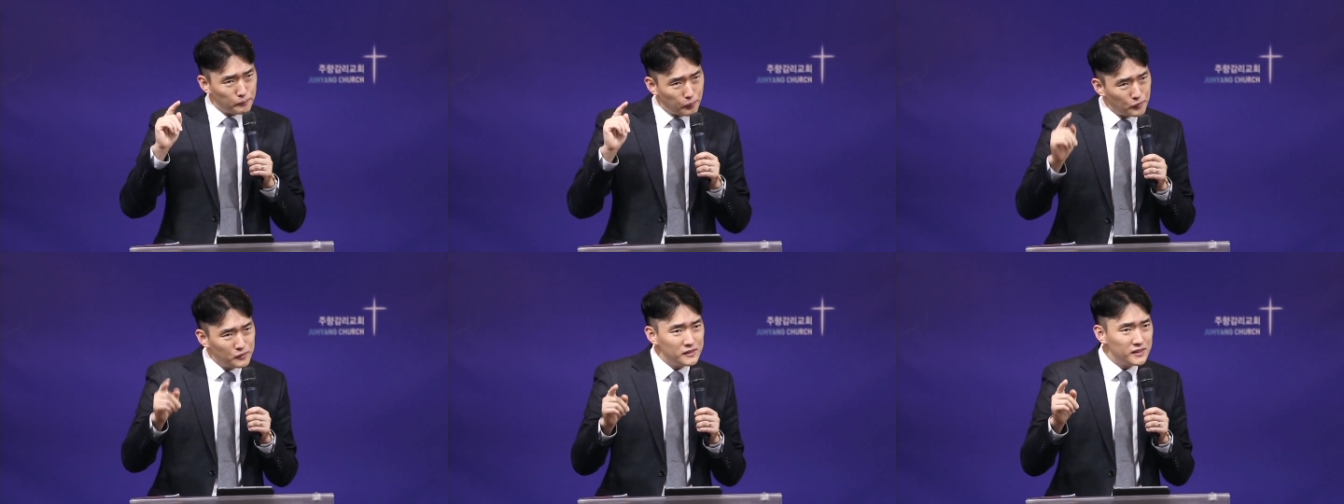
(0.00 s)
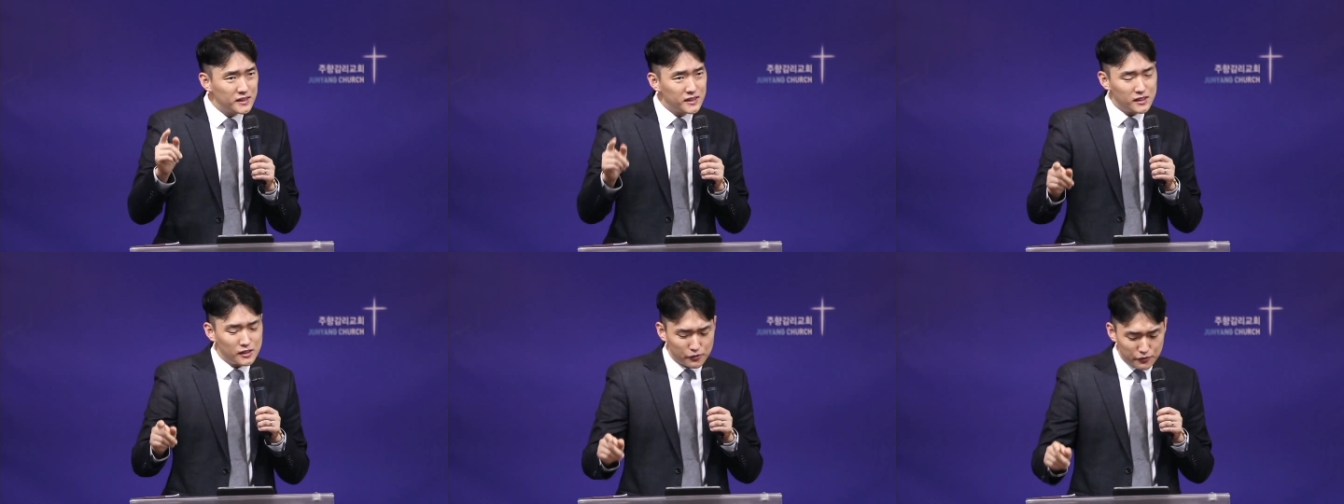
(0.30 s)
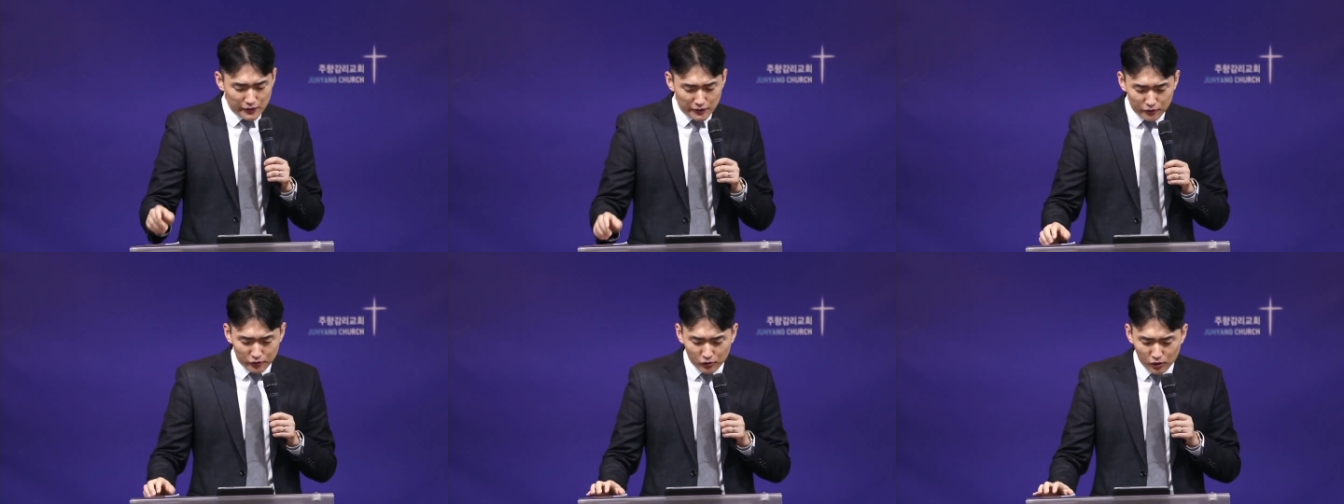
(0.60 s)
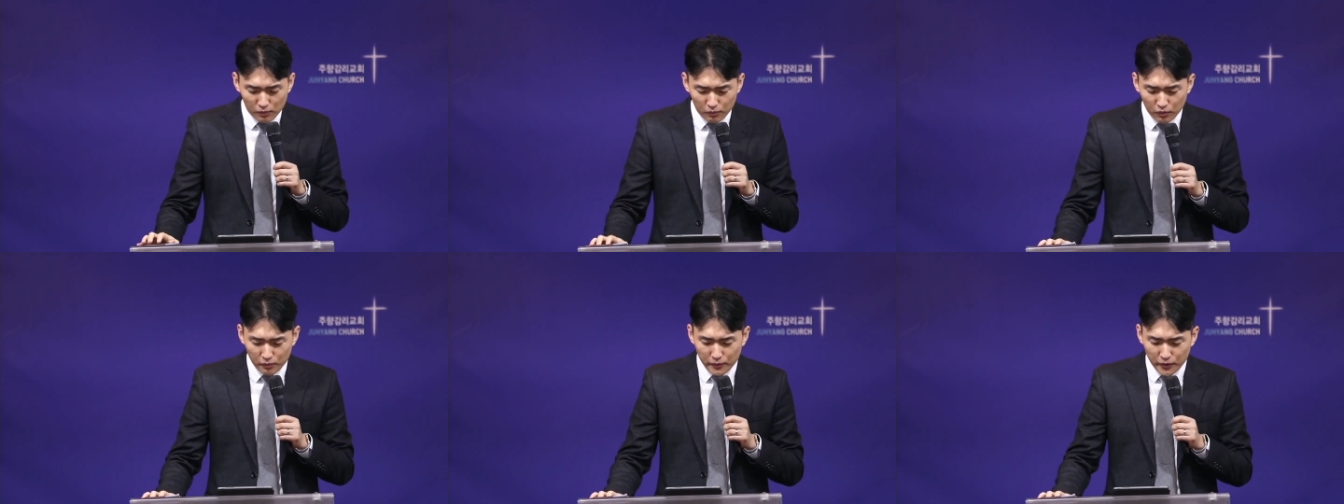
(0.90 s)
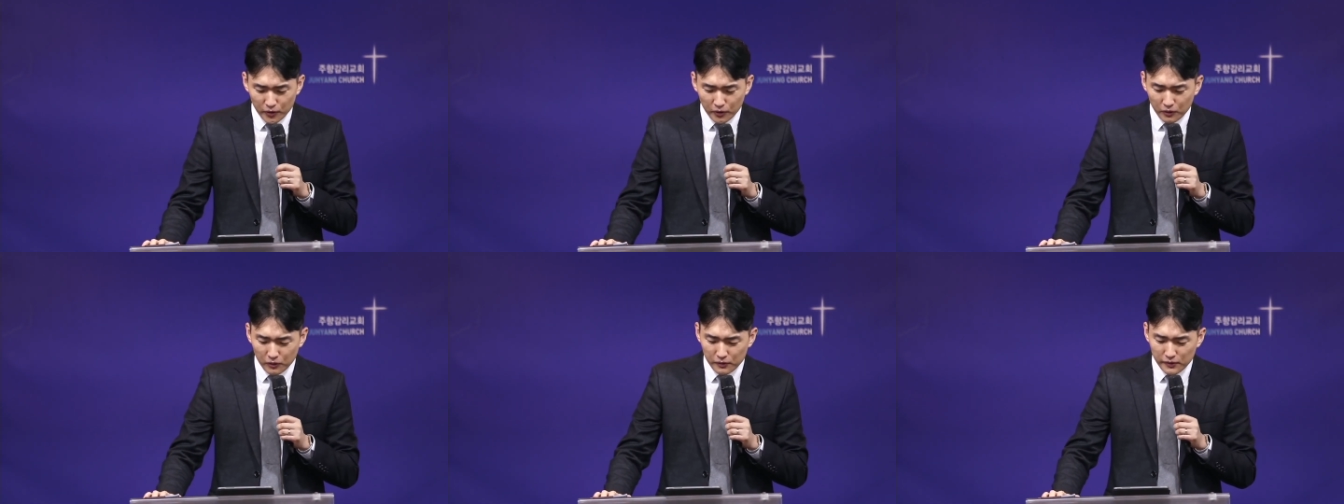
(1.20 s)
본질을
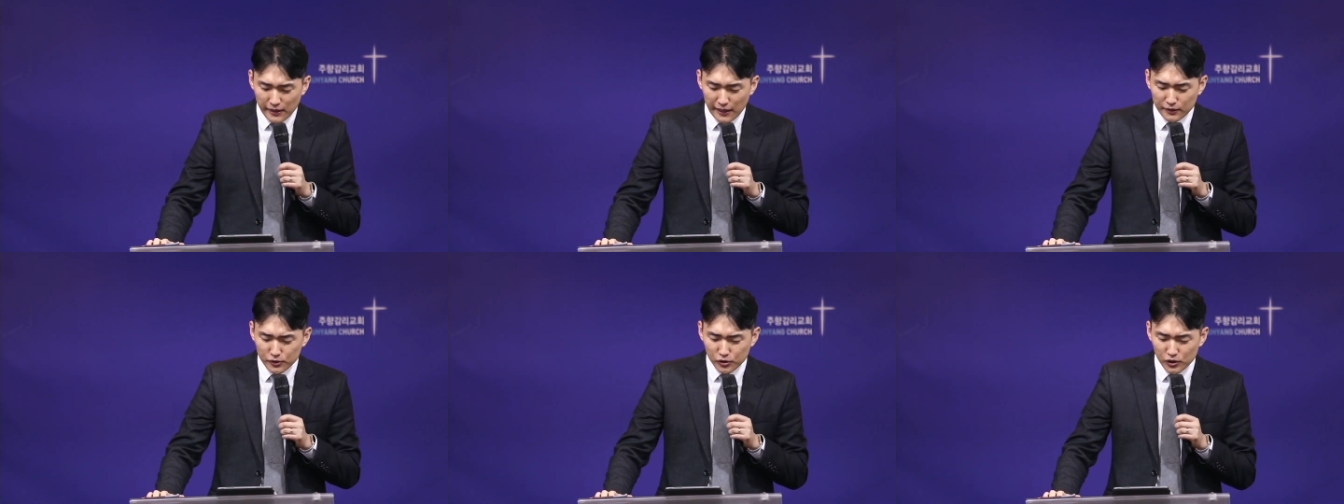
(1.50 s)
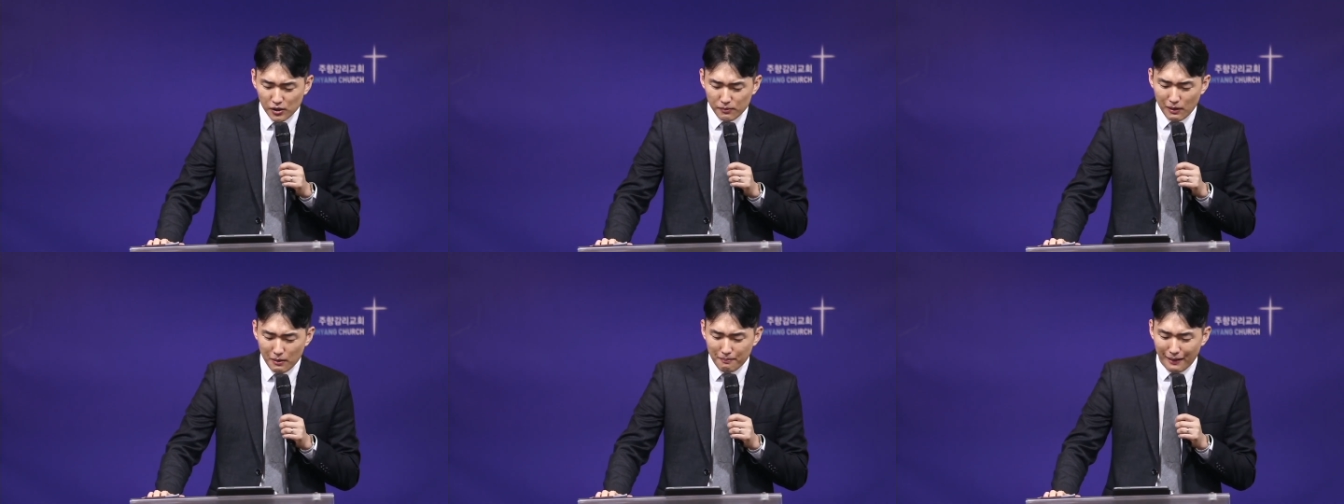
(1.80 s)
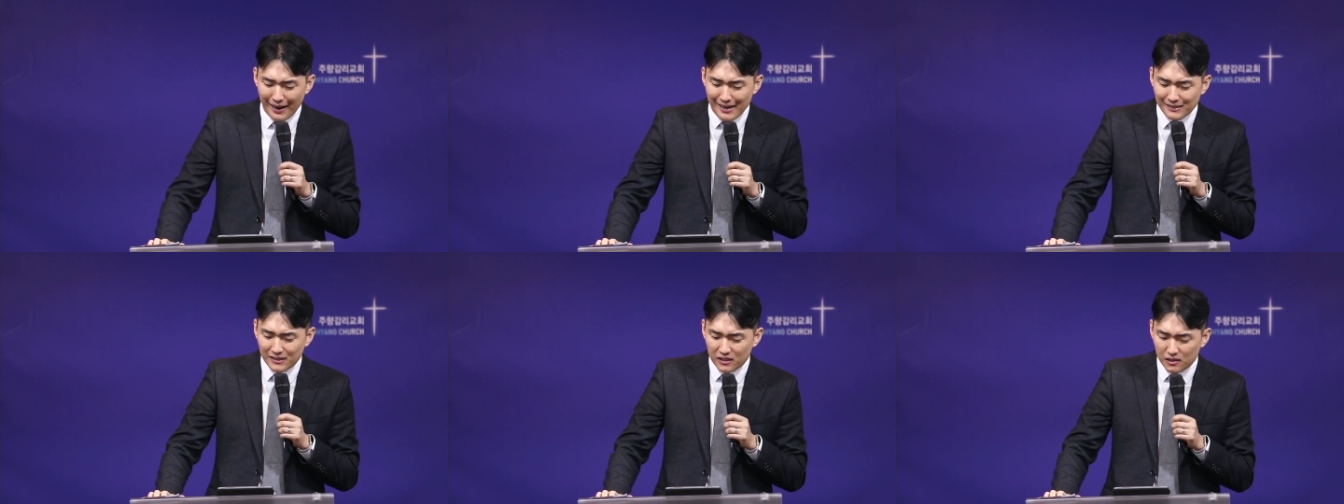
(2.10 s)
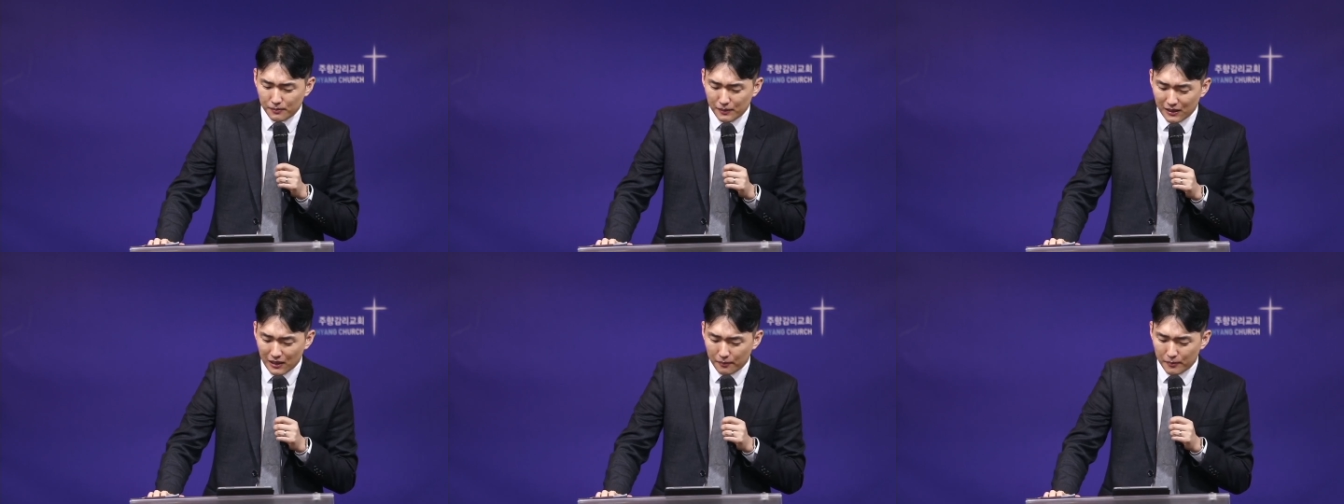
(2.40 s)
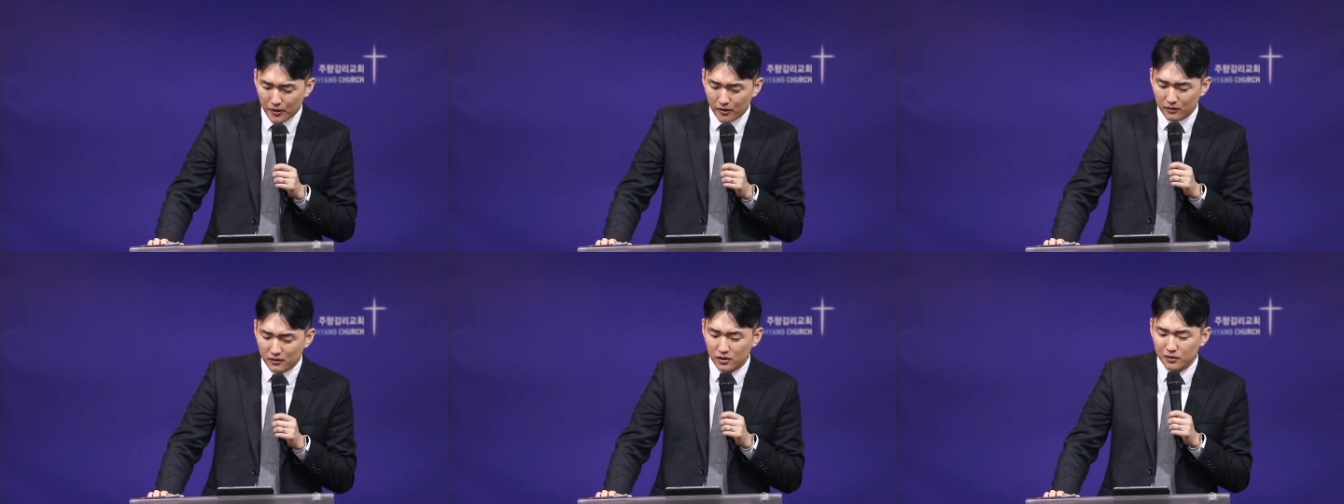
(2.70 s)
꿰뚫어보며 예수님의
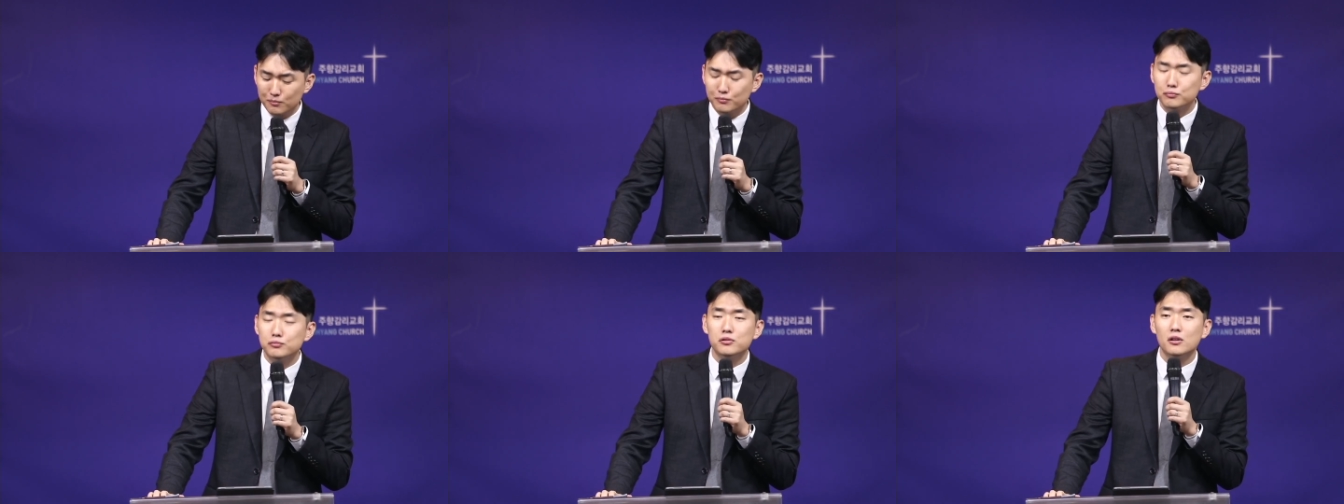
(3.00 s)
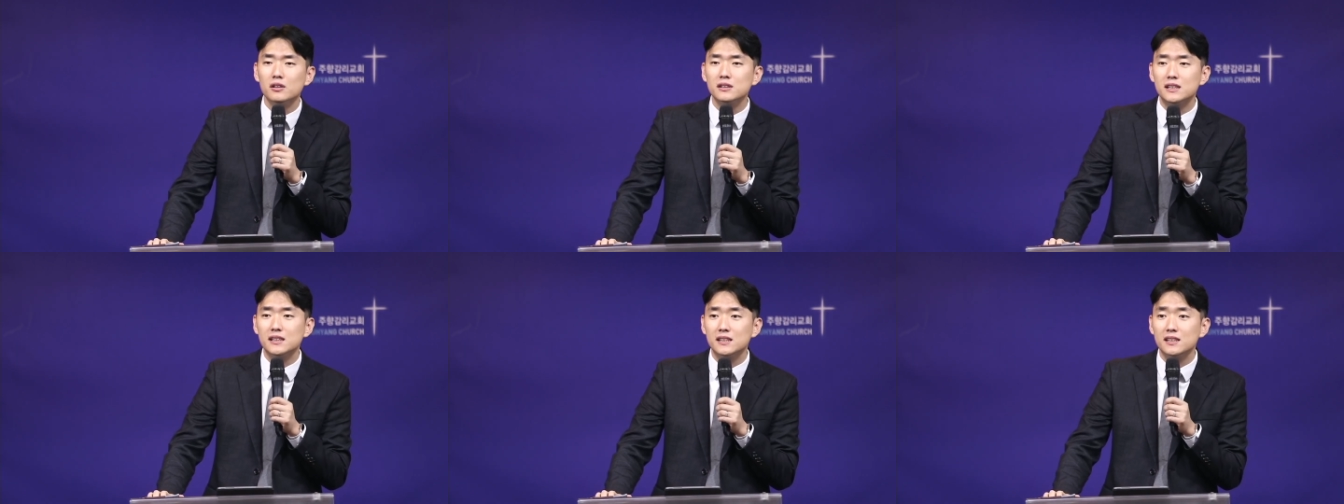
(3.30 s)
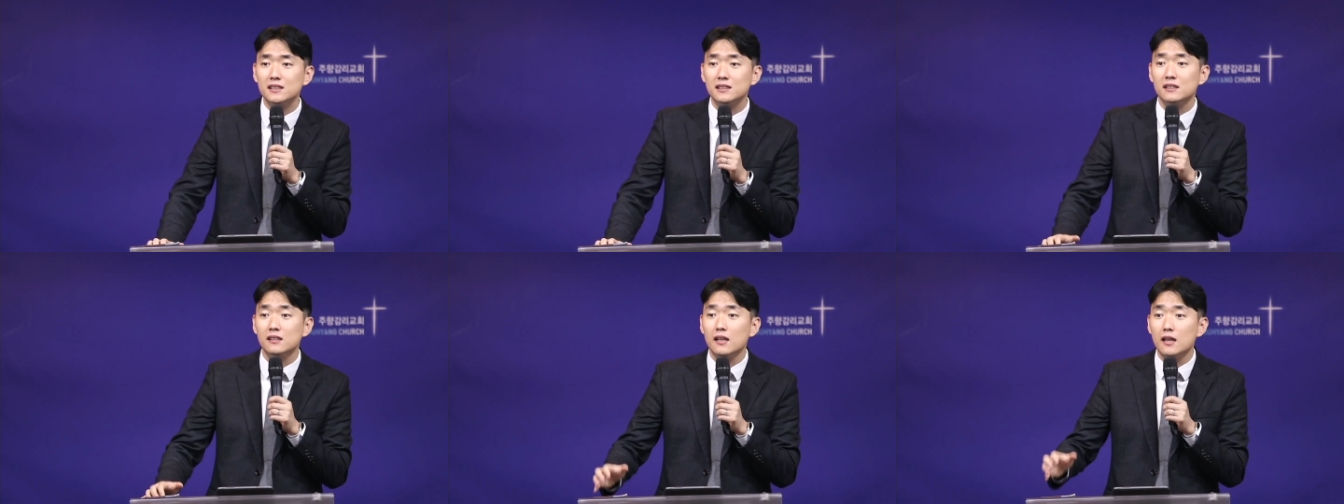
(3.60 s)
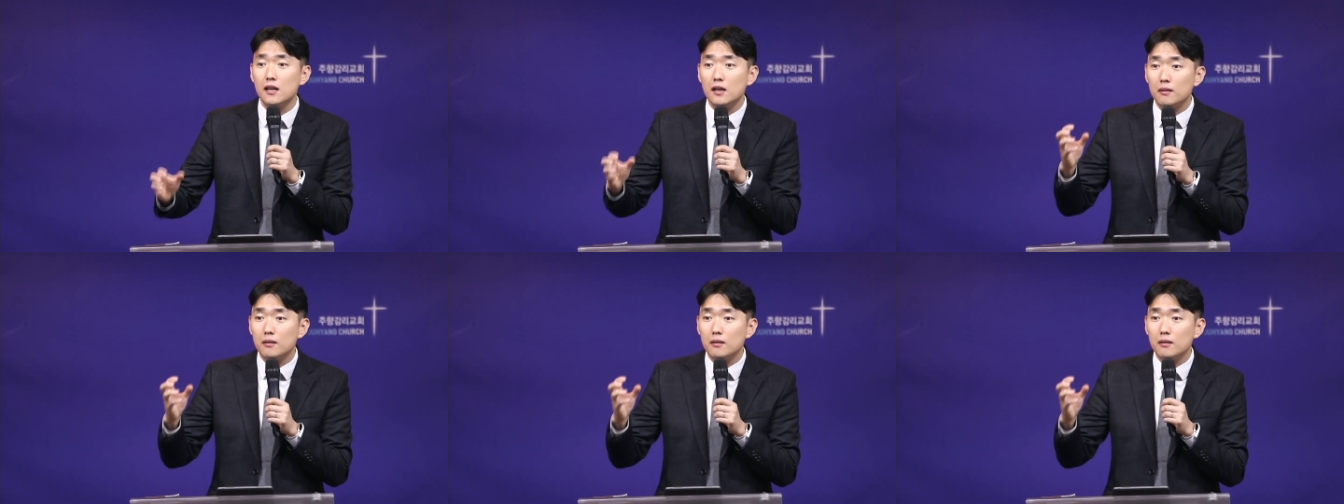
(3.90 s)
말씀이라면 그 무엇이든